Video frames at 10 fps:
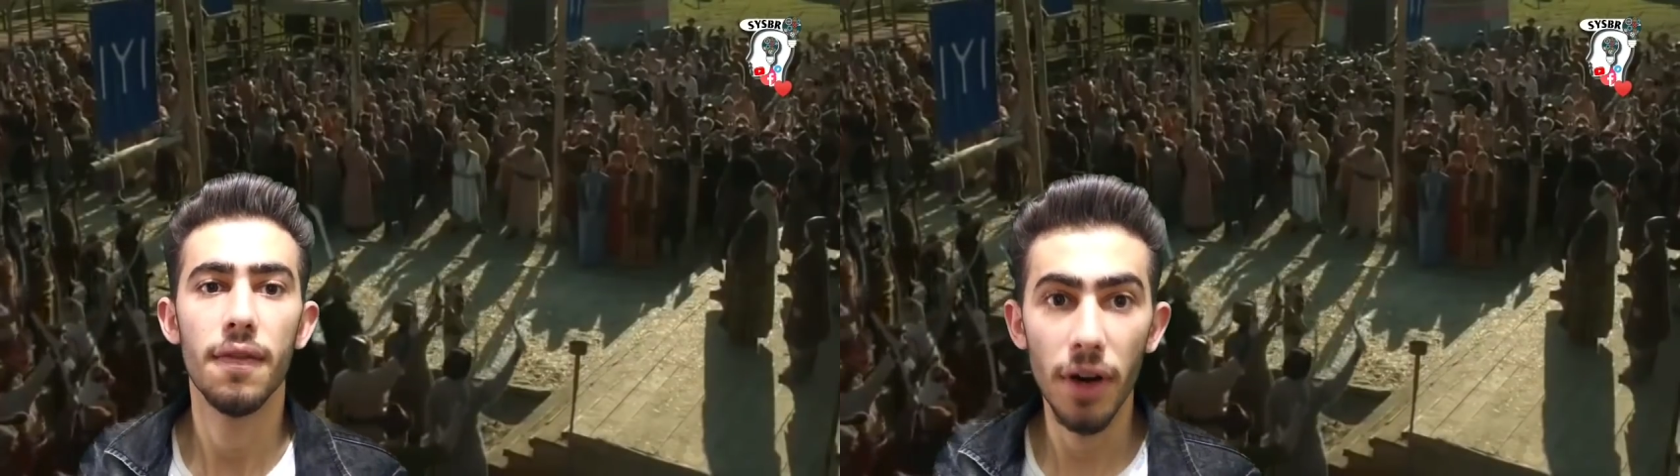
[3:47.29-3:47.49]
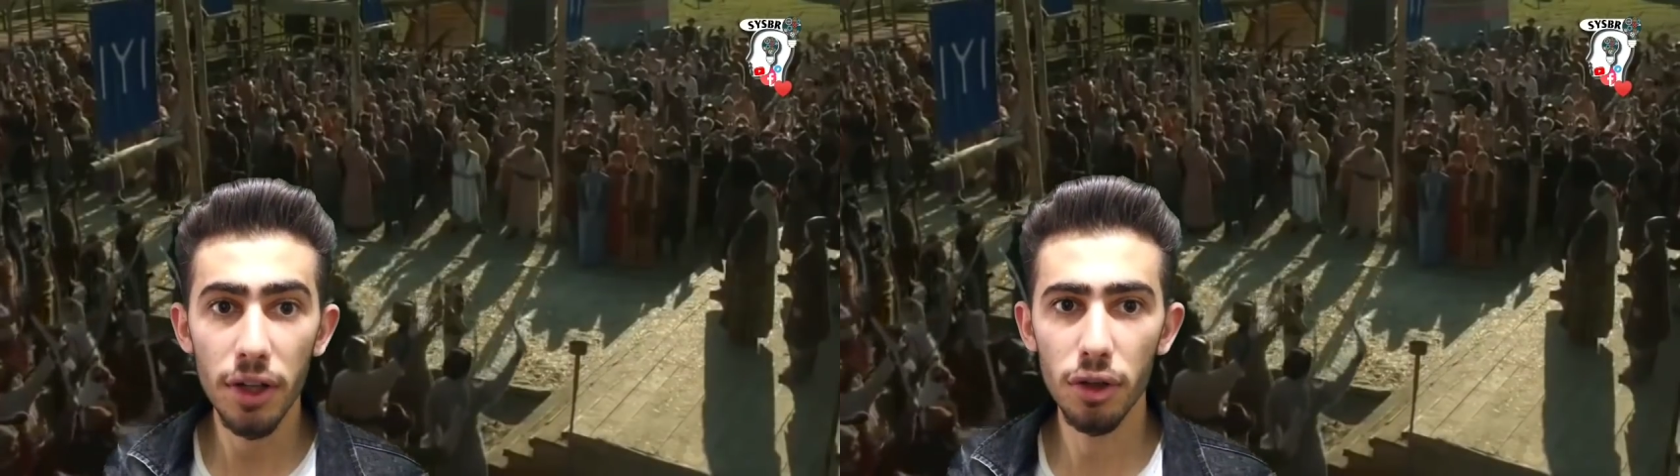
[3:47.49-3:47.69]

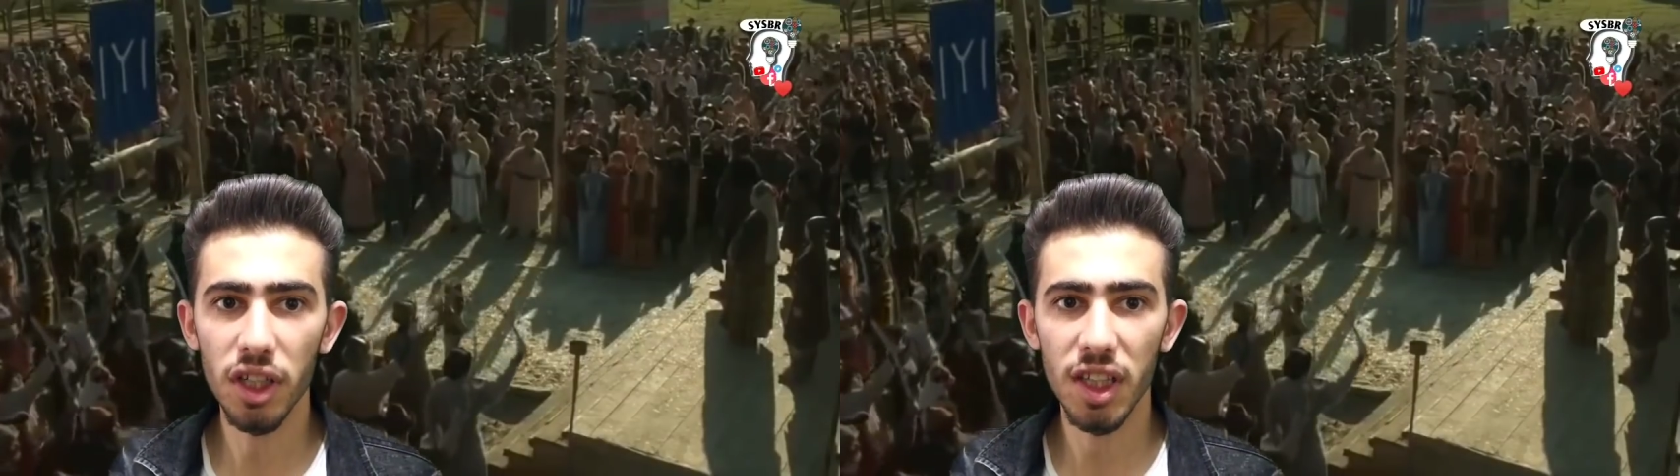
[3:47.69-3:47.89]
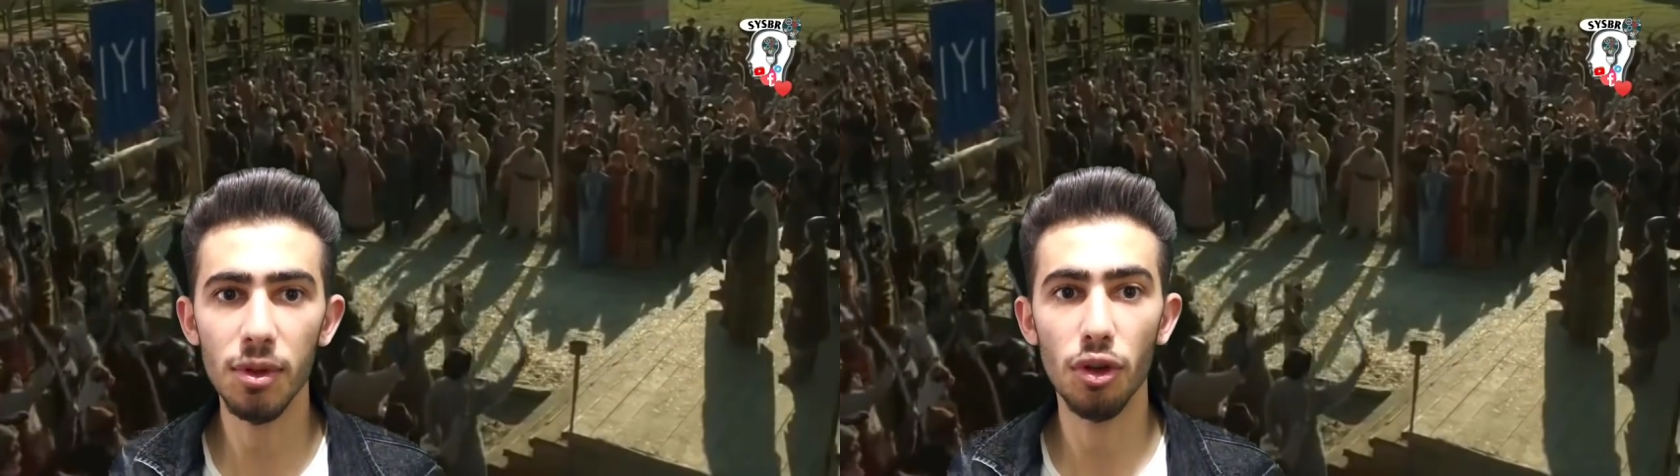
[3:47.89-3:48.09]
فهن
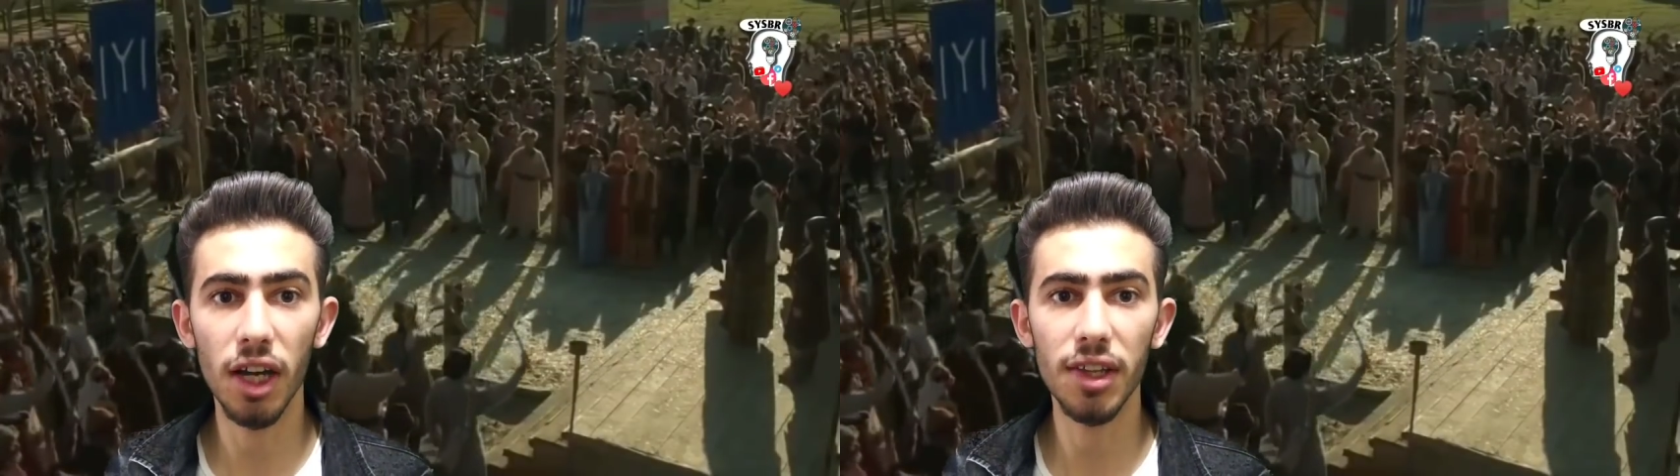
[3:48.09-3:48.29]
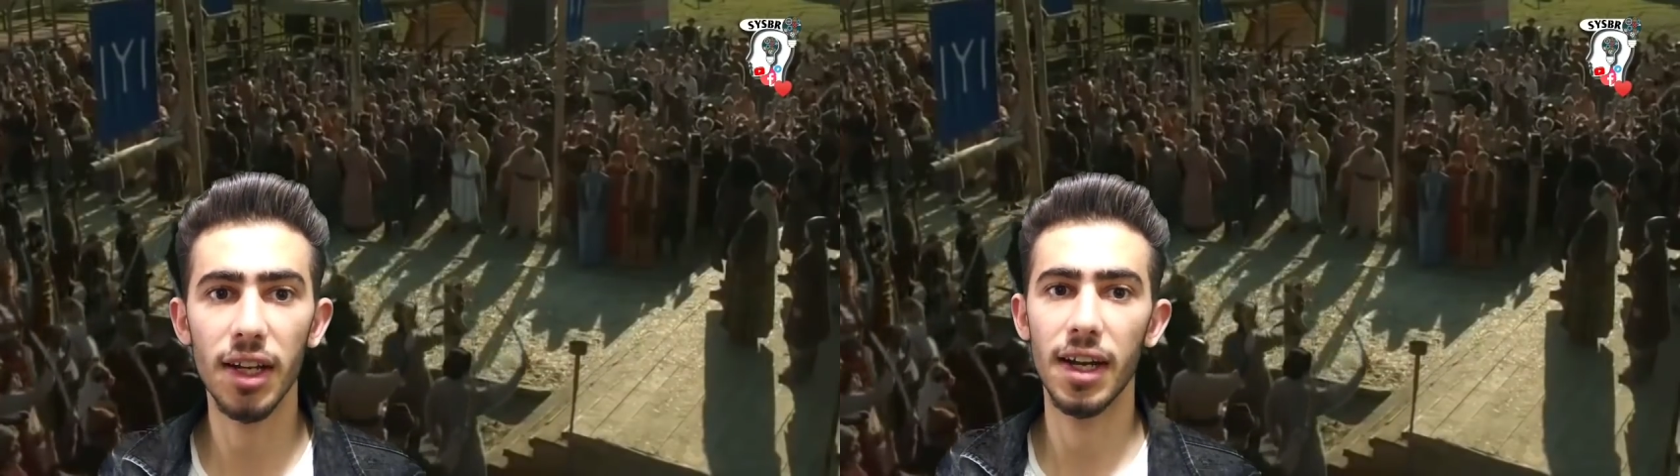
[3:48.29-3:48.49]
اعتمدوا
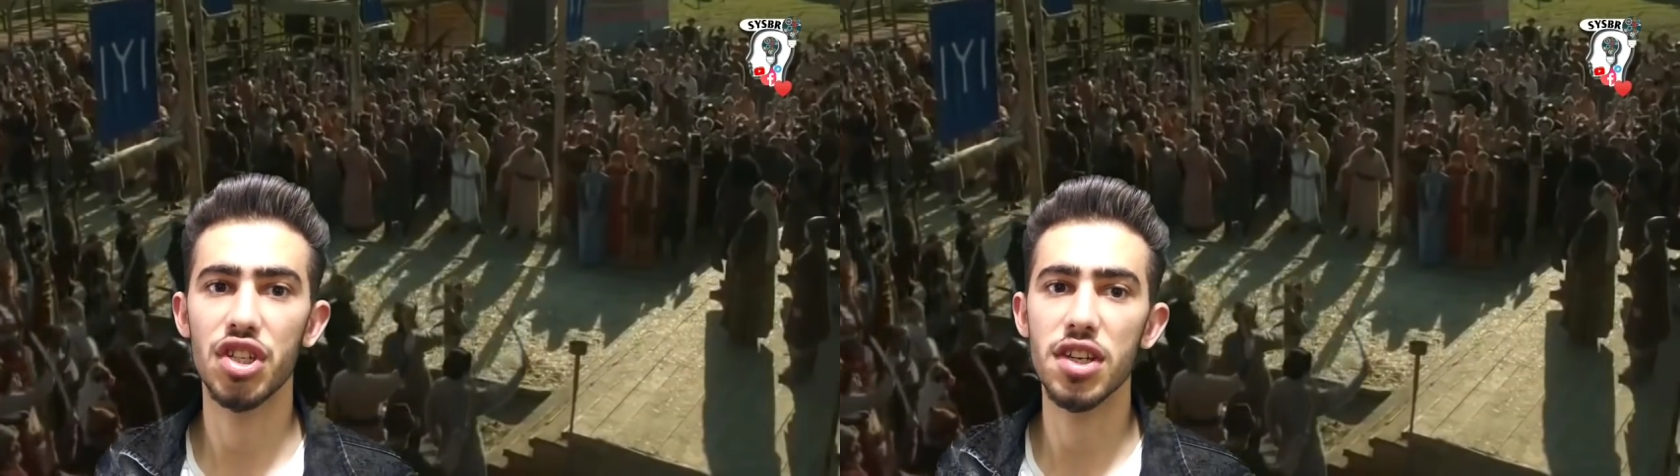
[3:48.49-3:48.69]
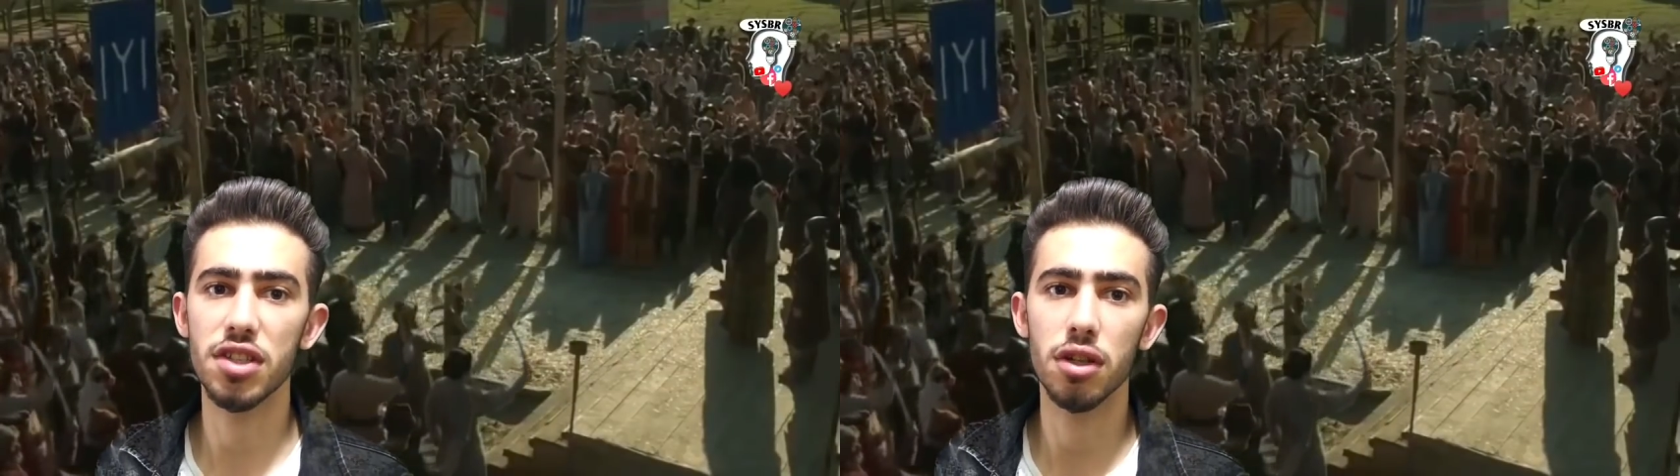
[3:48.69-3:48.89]
ايضا على
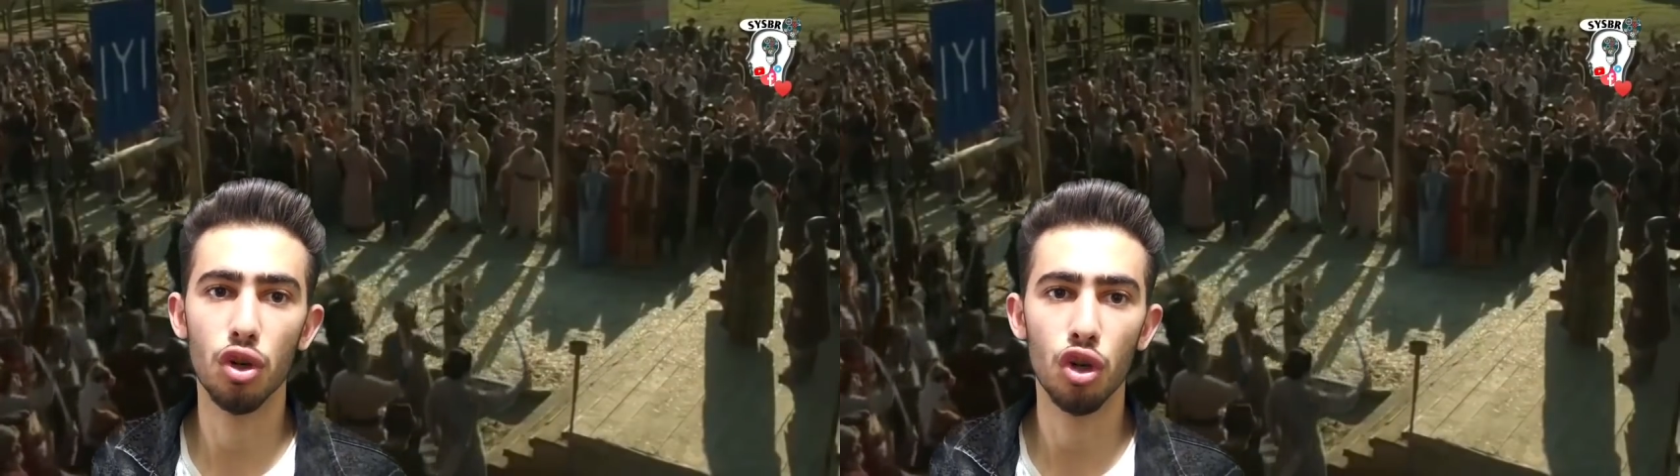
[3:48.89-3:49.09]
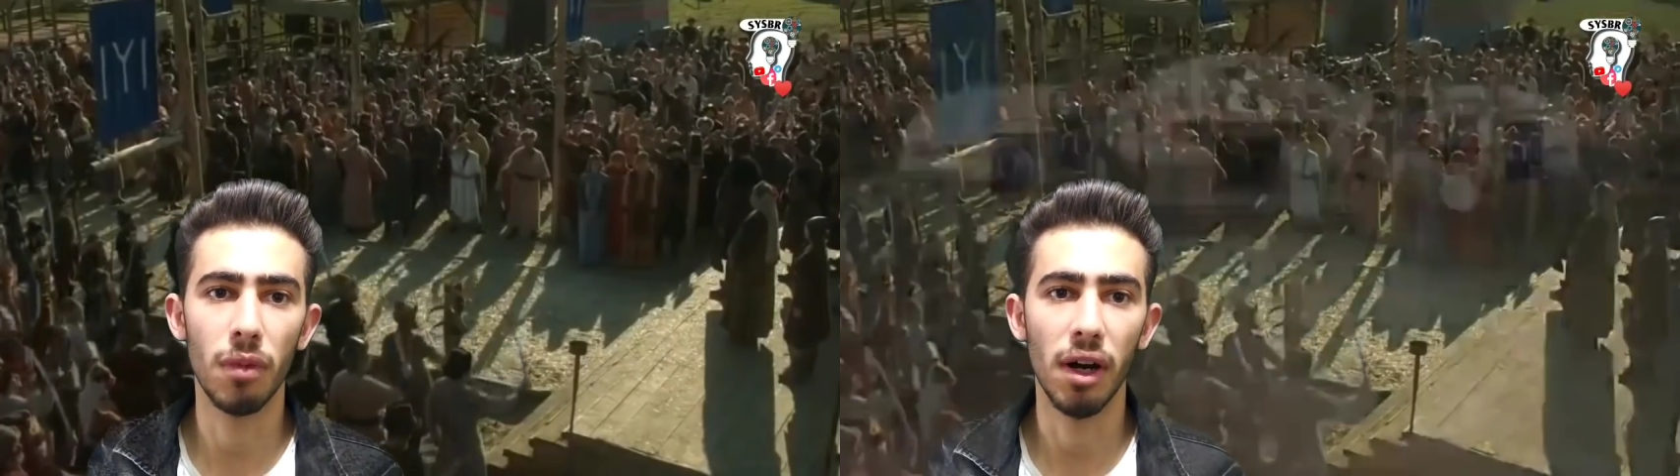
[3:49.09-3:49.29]
شاشه
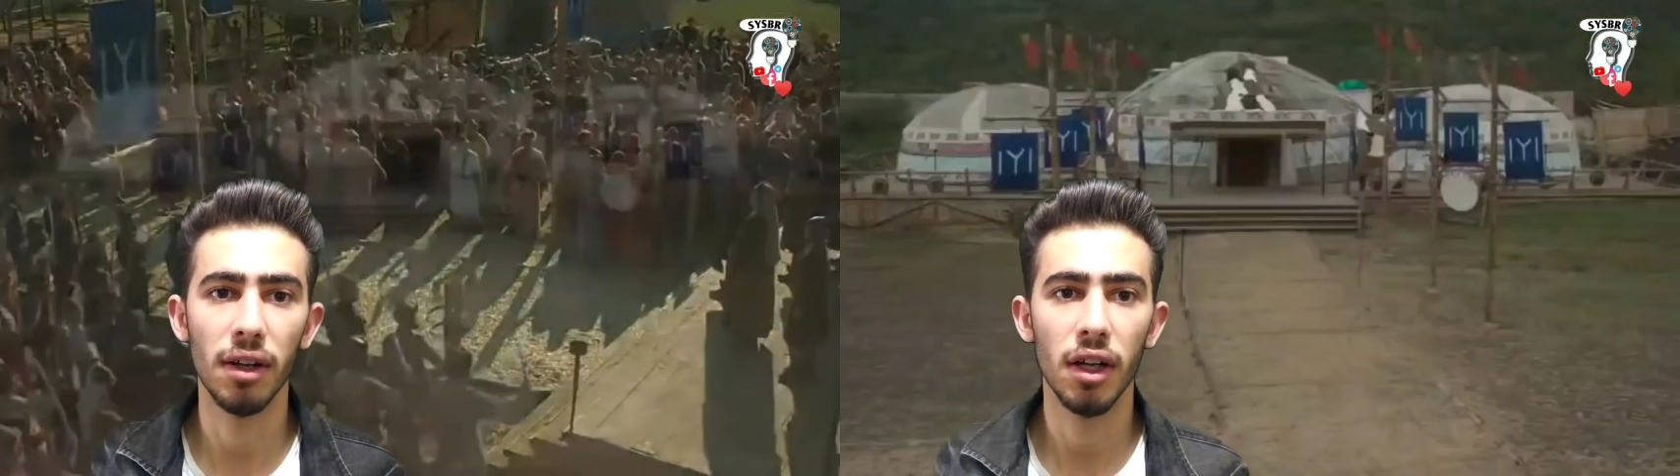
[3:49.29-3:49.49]
الكروما